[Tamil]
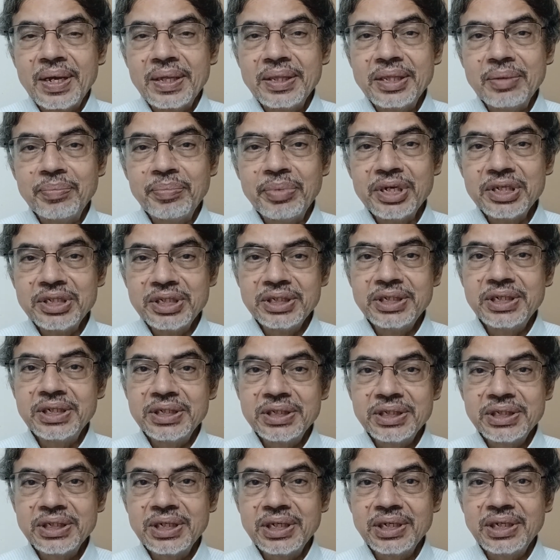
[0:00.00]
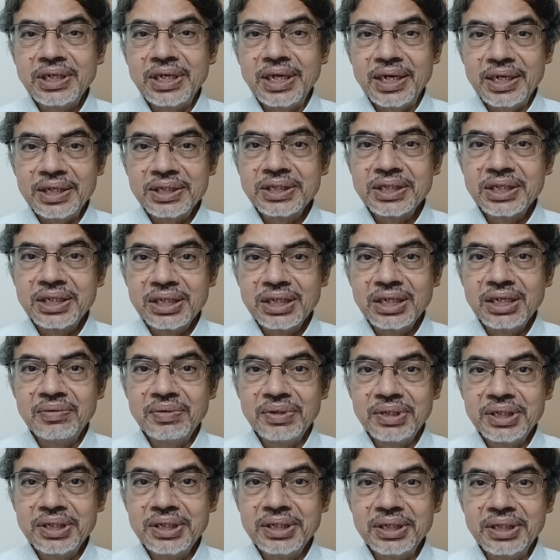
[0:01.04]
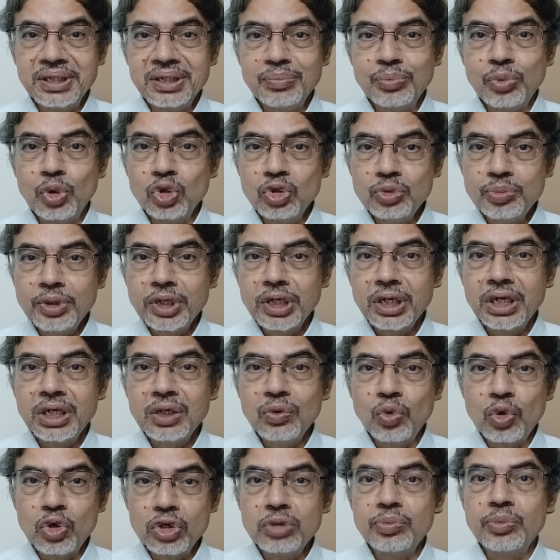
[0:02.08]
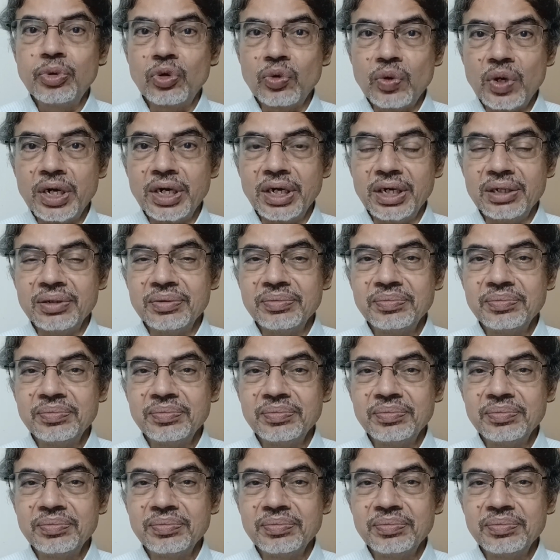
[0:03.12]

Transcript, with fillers: இந்த பிரசிடென்ஷியல் எலெக்ஷனில் வந்து பொதுமக்கள் ஓட்டு போடுவாங்க